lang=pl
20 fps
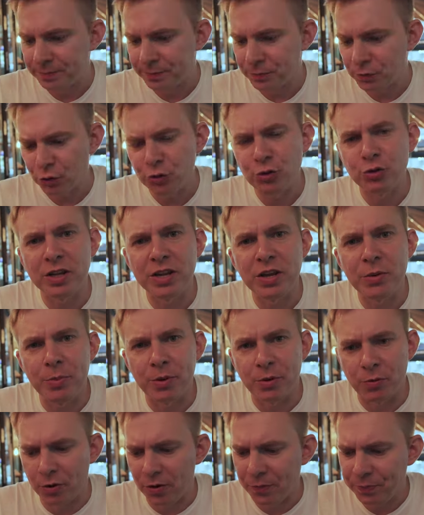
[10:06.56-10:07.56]
Coś tutaj nie
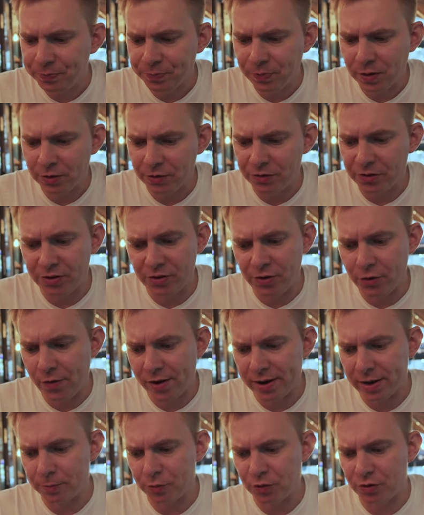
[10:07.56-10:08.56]
pykło,
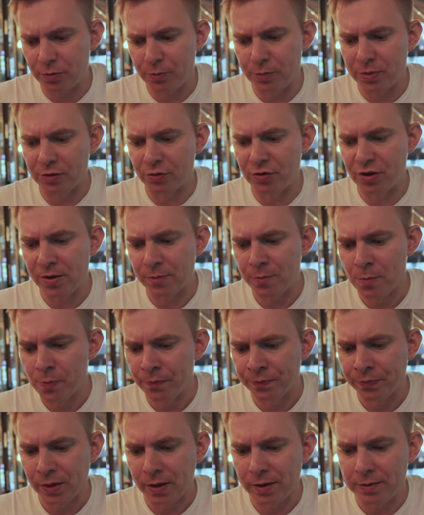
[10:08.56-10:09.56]
zdecydowanie przy tym mięsie.
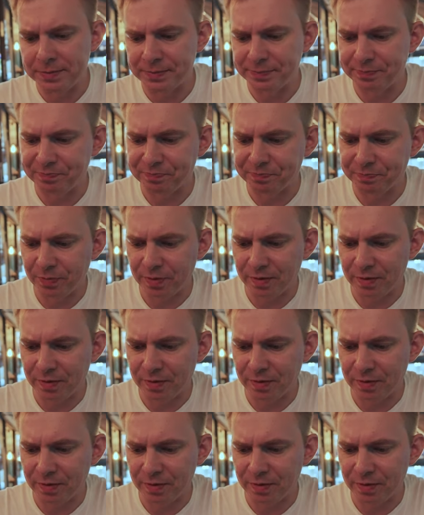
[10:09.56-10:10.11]
Mm,